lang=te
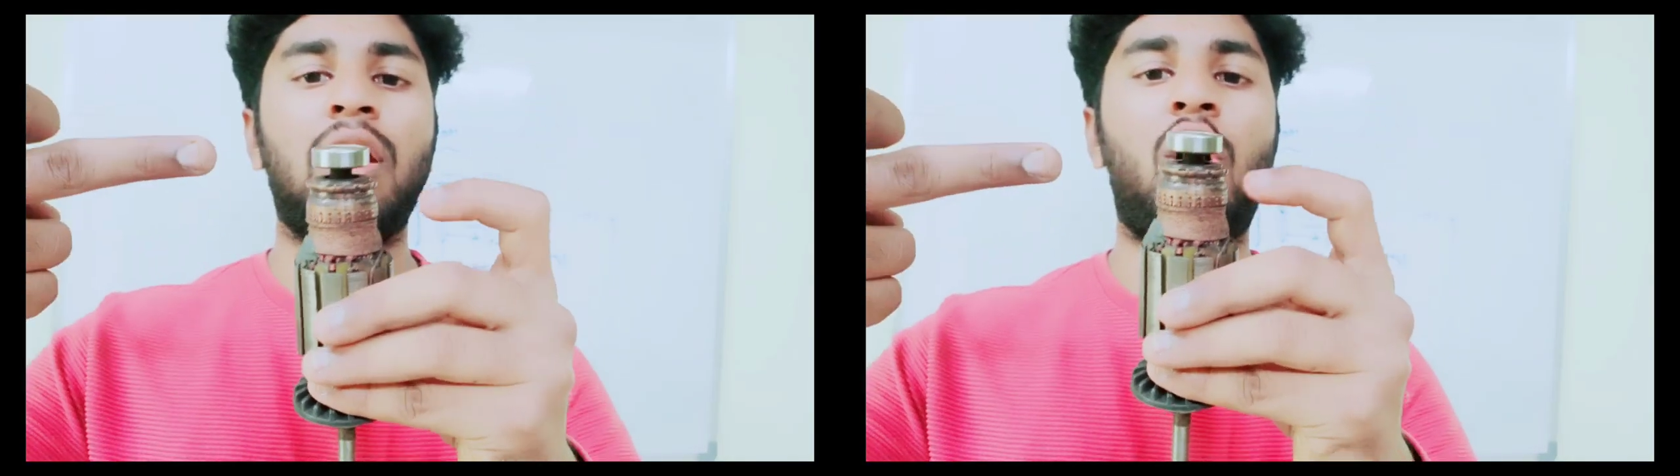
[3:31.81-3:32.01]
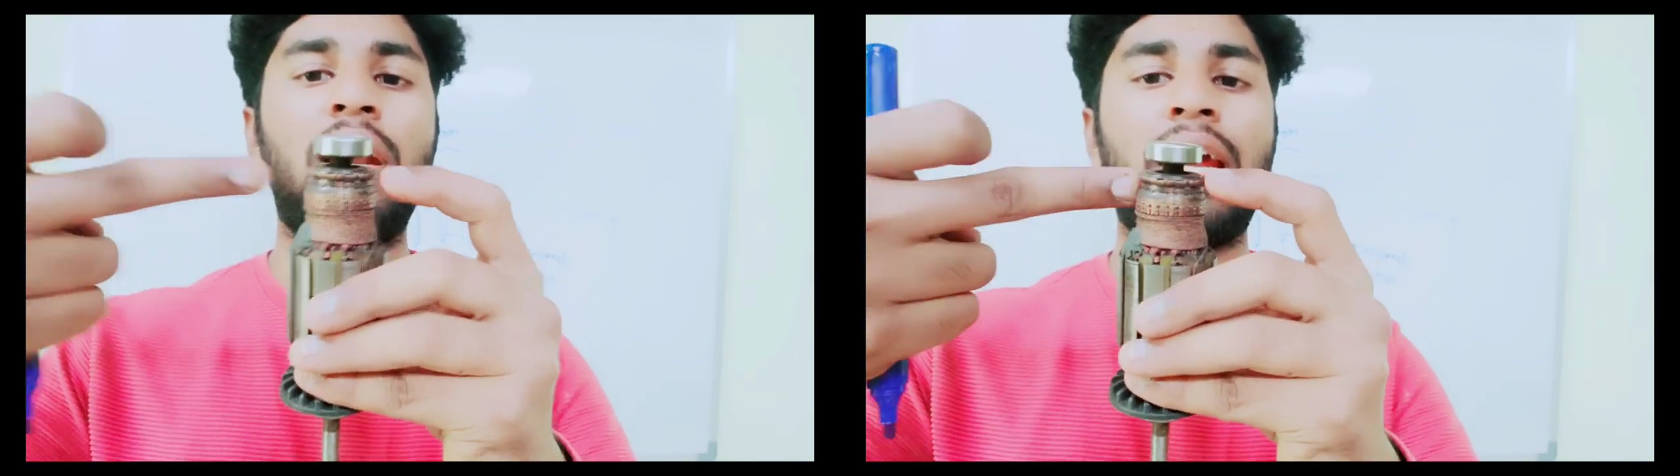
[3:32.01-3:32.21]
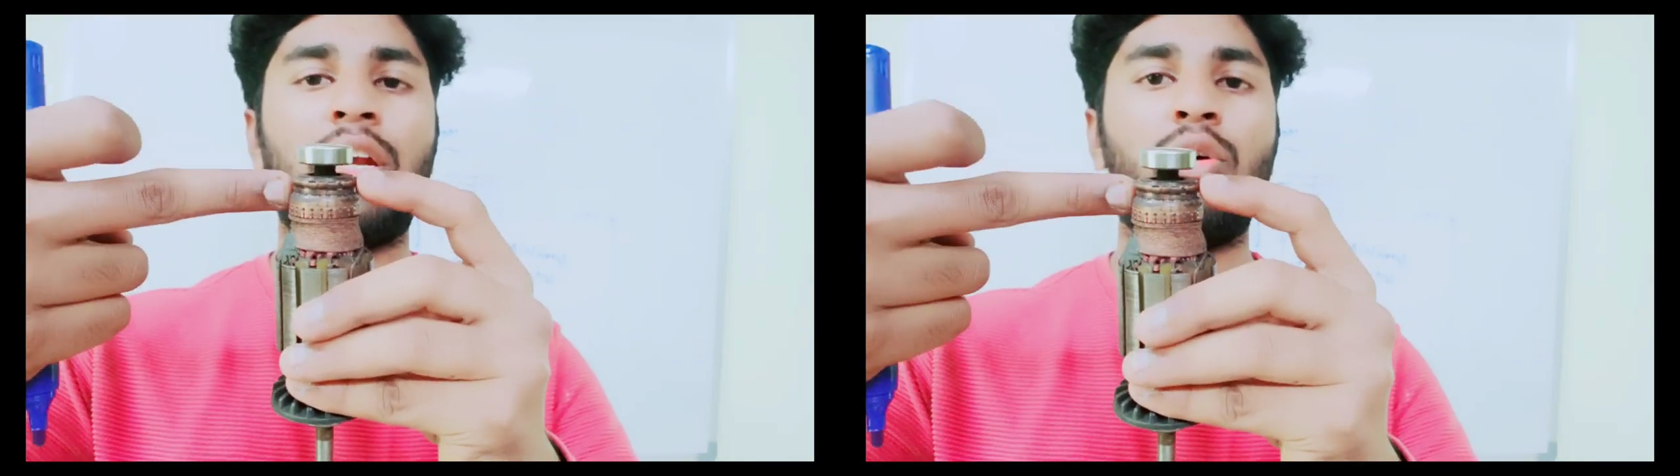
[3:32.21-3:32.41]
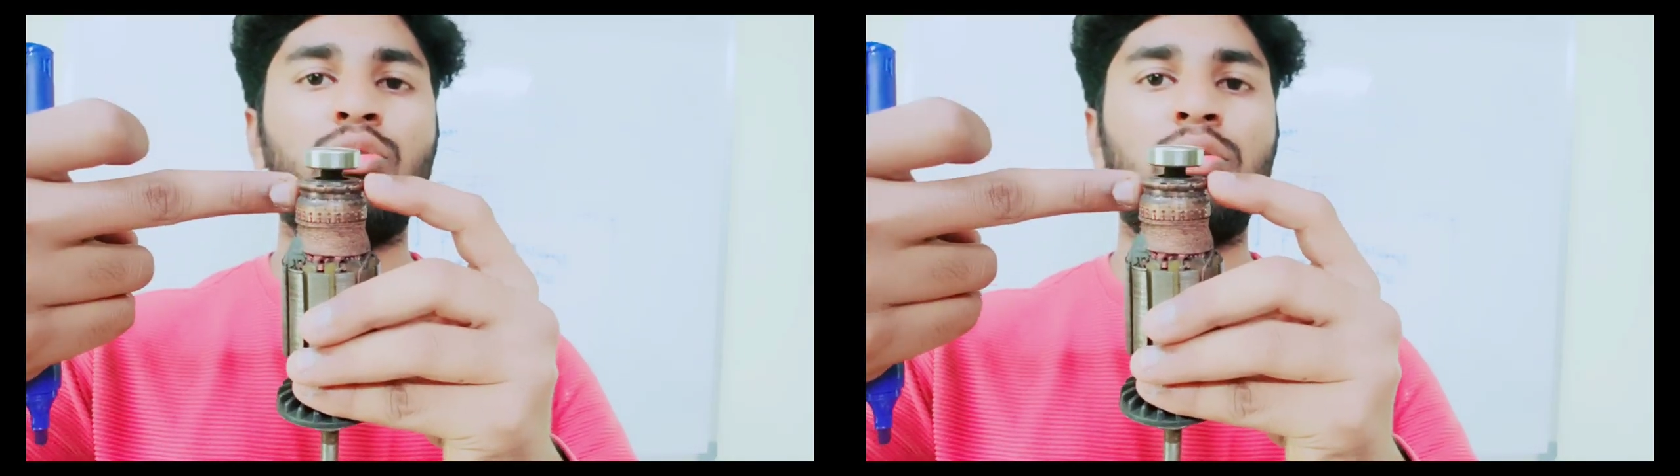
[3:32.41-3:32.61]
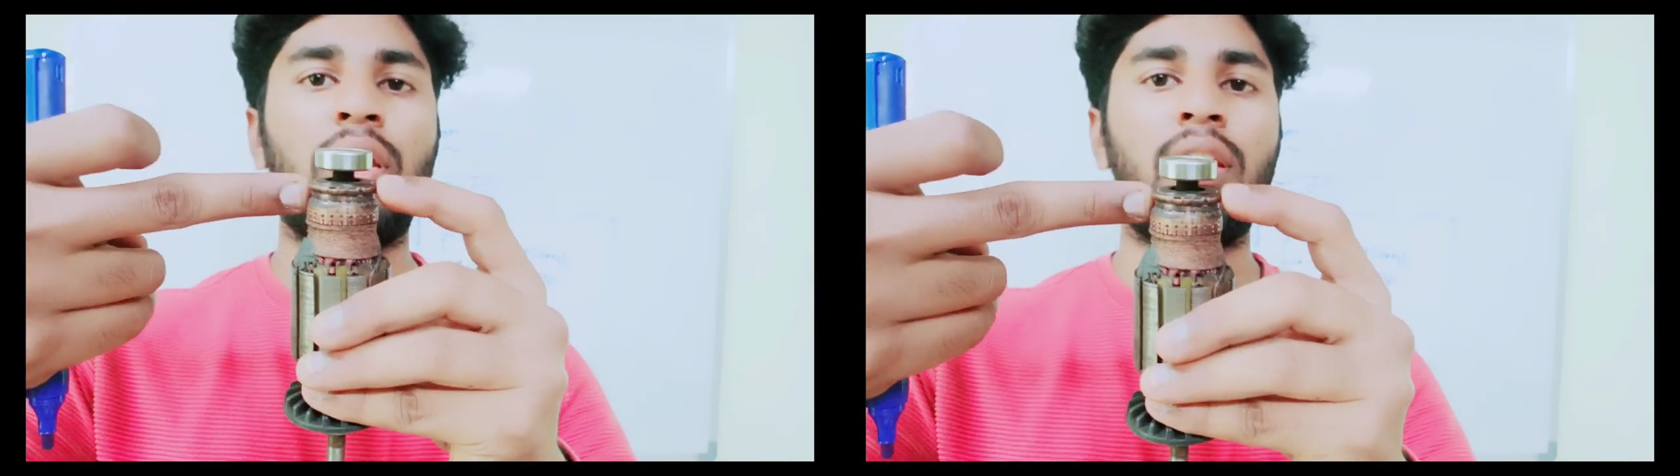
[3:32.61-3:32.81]
కాంటాక్ట్
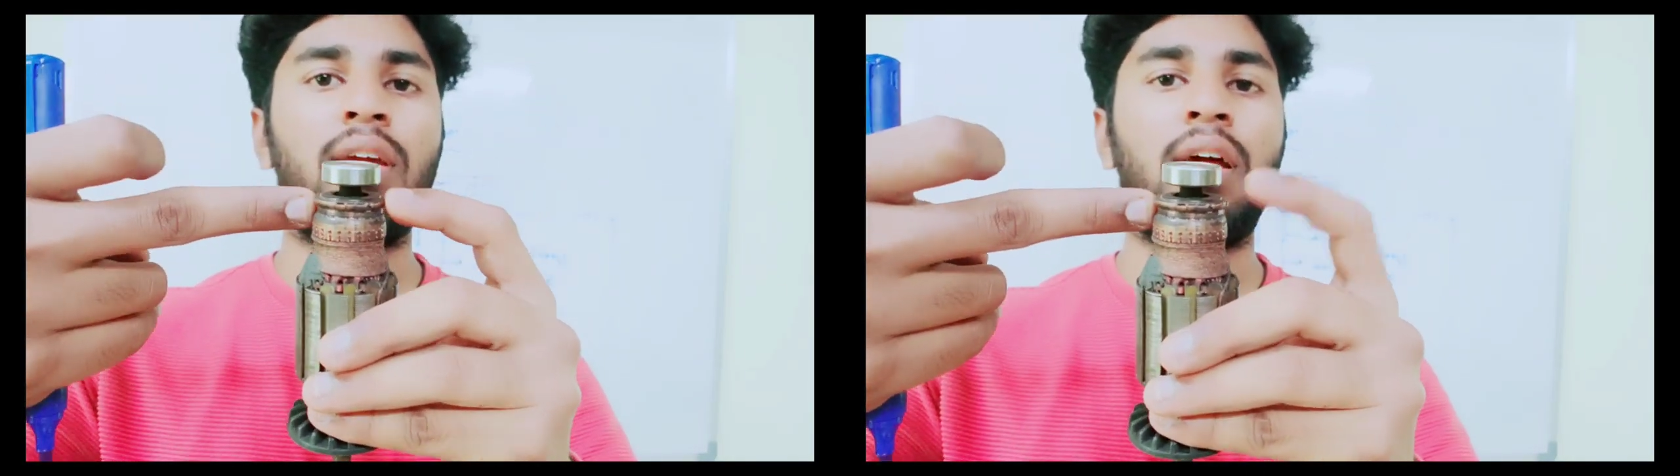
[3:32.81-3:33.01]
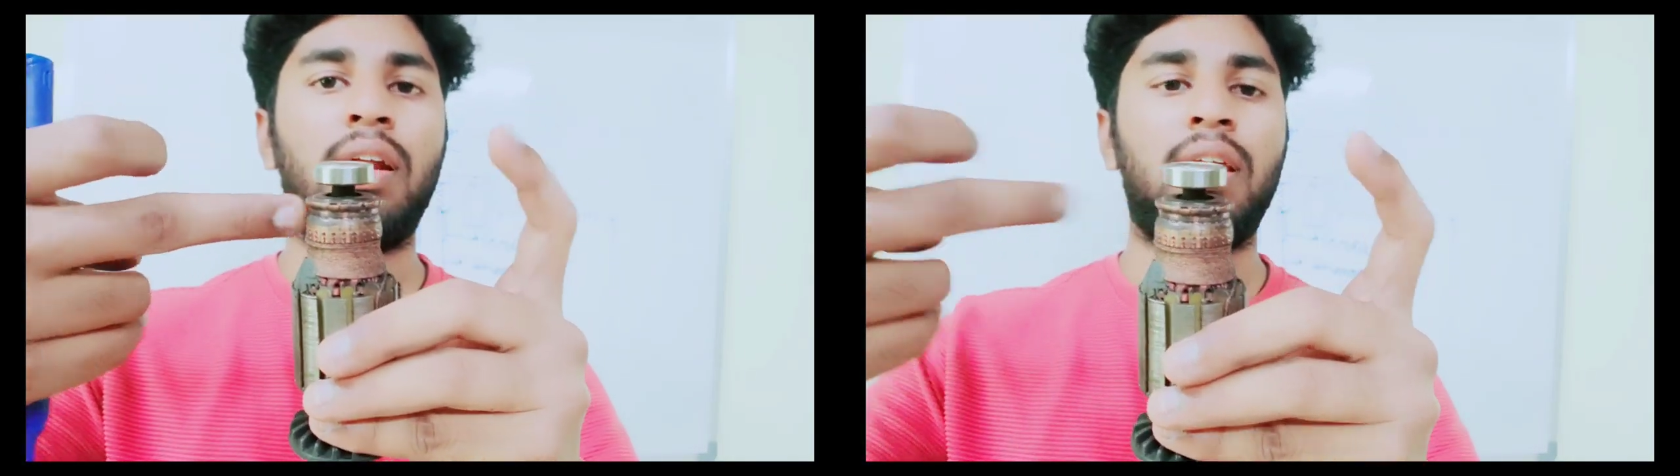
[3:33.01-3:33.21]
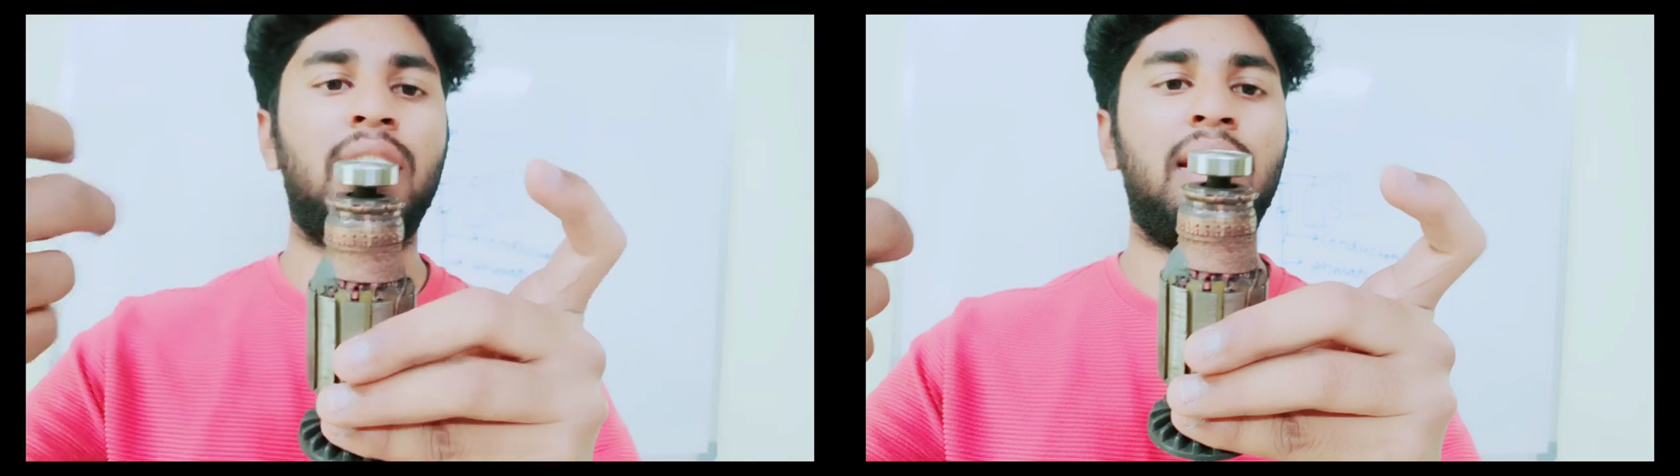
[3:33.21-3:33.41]
అవుతుంటాయి అంటే